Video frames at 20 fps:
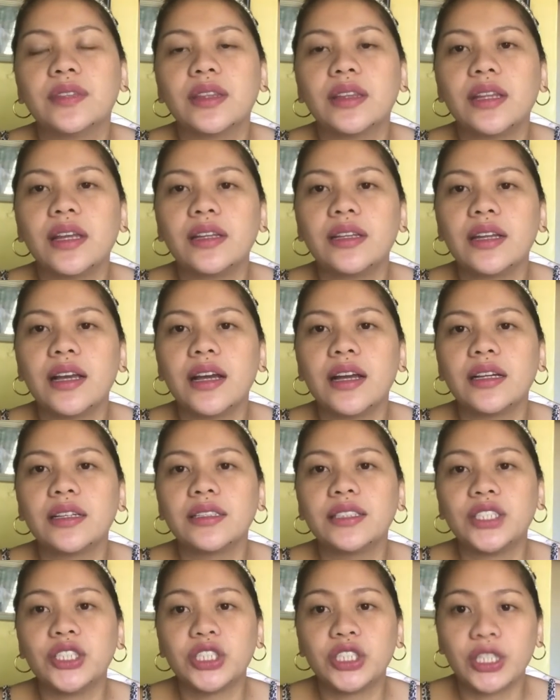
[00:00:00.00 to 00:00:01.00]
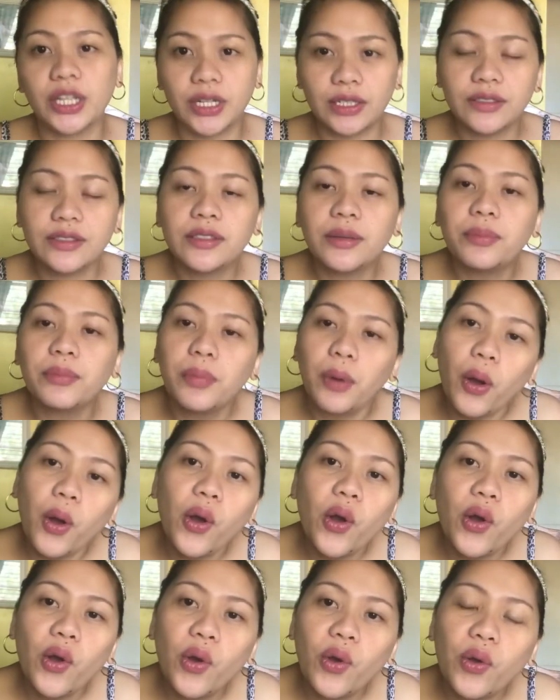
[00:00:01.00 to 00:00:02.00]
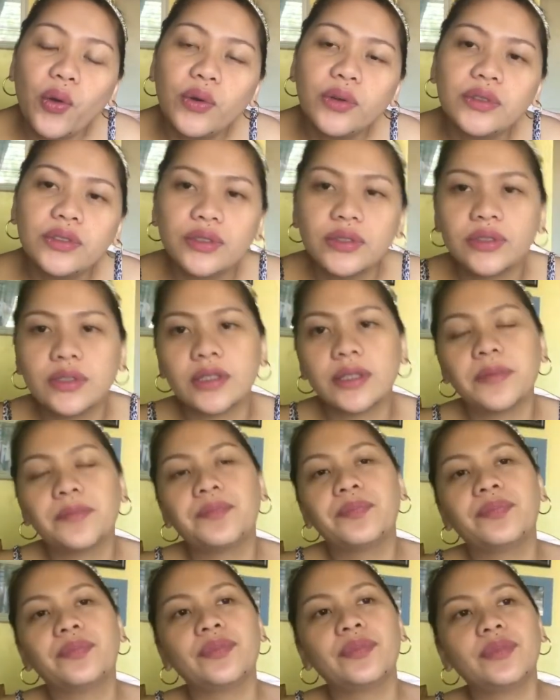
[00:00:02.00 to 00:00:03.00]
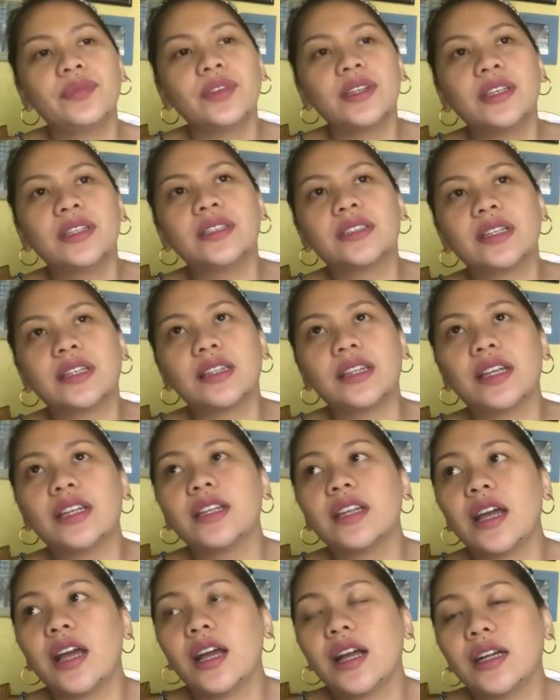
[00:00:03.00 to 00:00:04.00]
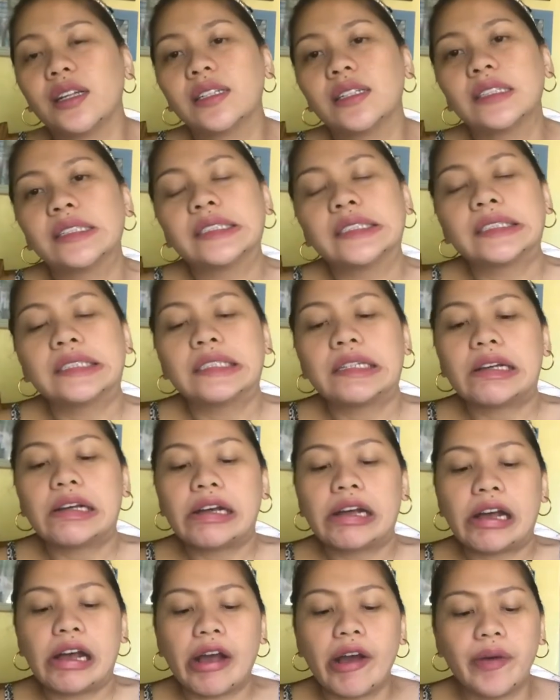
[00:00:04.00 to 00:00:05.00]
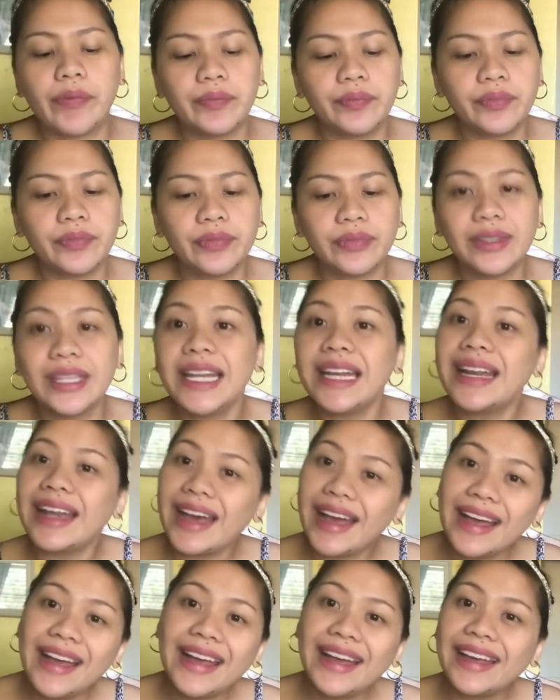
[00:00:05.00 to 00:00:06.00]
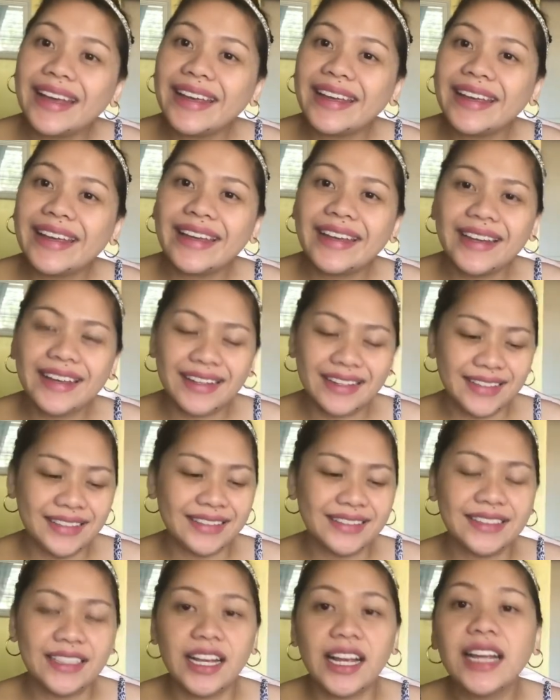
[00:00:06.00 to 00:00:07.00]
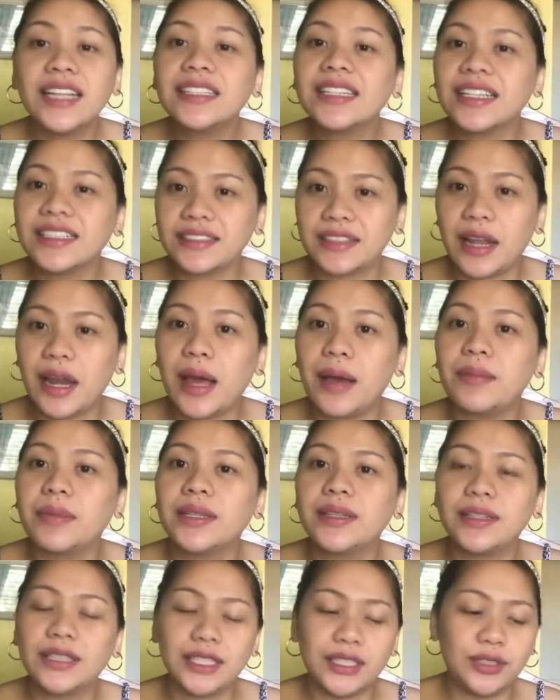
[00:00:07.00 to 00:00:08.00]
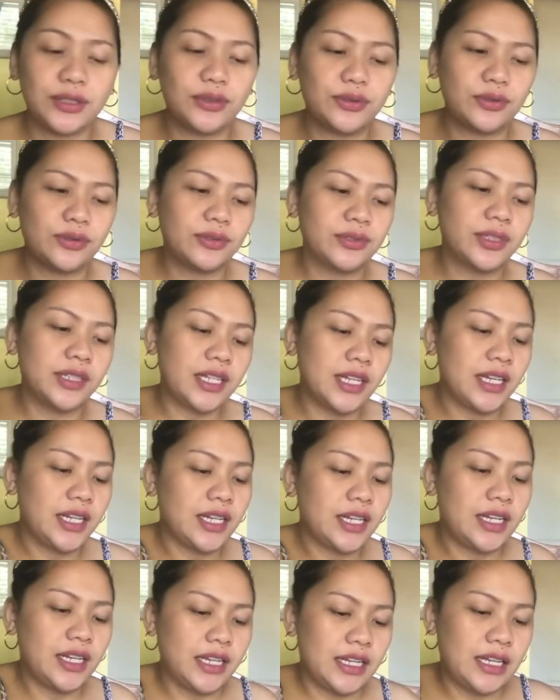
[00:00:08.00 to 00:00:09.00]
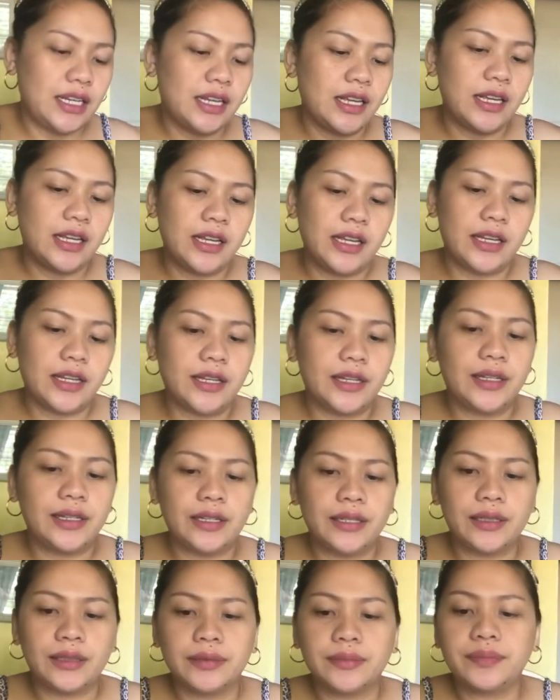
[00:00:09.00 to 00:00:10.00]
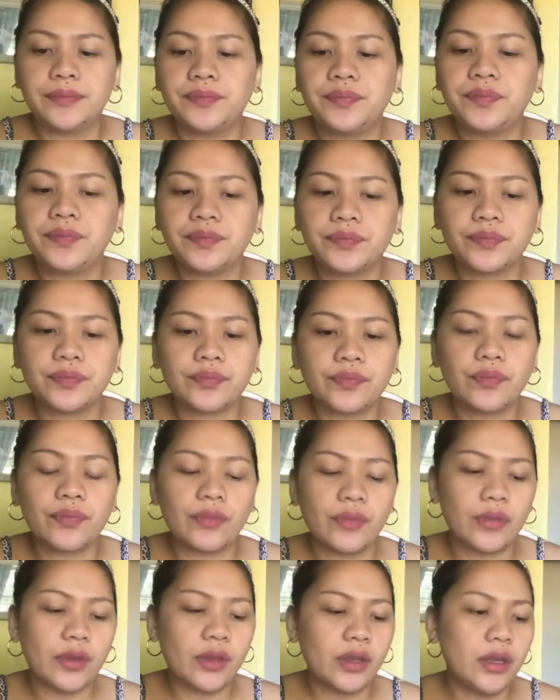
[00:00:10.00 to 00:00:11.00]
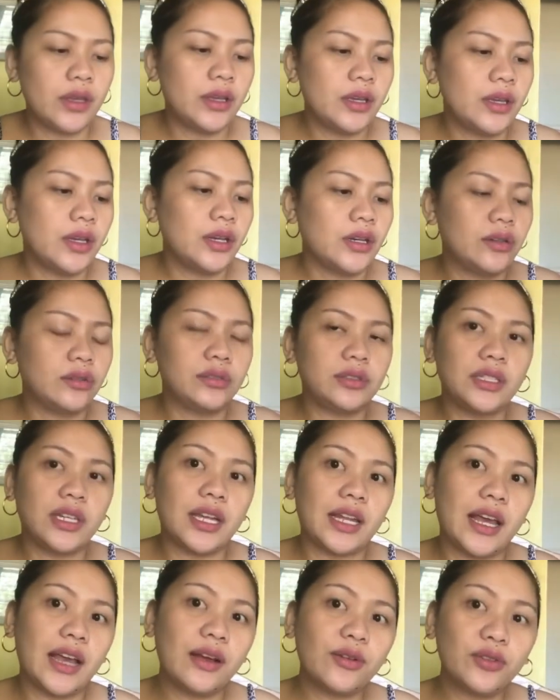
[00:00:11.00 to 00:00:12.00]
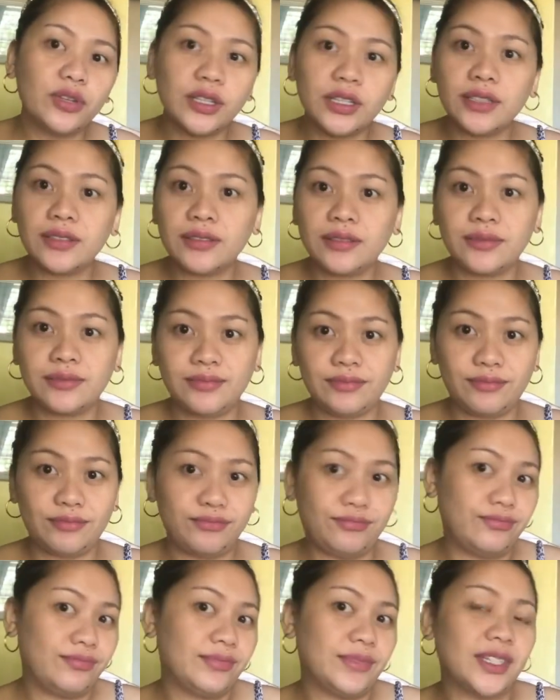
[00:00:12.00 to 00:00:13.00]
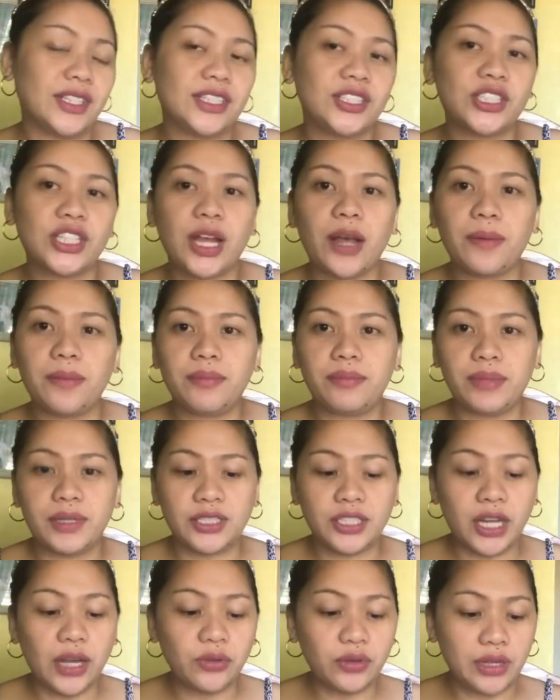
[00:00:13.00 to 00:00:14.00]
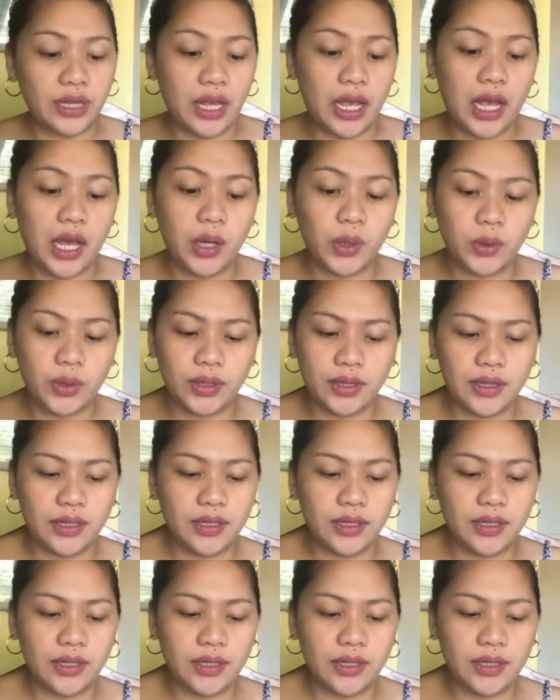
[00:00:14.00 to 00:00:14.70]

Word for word: tanang ni-share sa post, sa tanang um, ni-like. Daghan kayong salamat ninyo. Um, unya na ako eh. Mga pa shoutout out.